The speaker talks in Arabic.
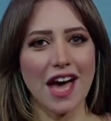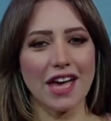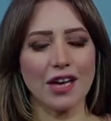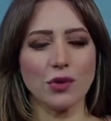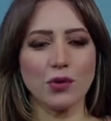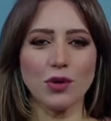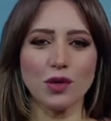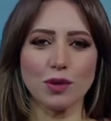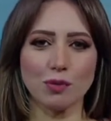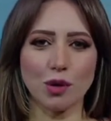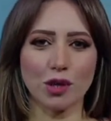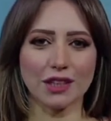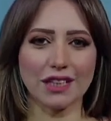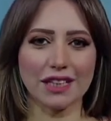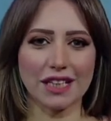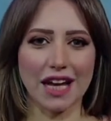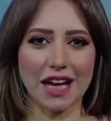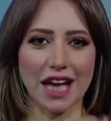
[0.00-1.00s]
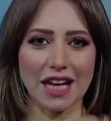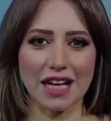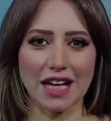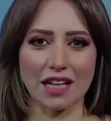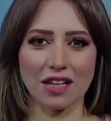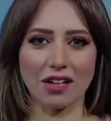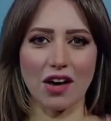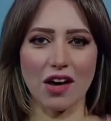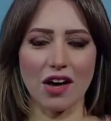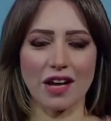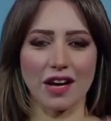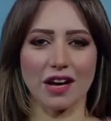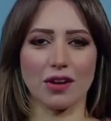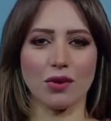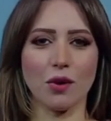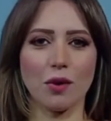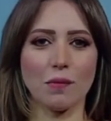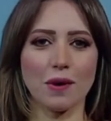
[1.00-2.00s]
هيكون معتدل على القاهره
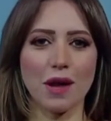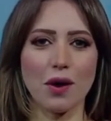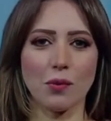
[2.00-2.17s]
الكبرى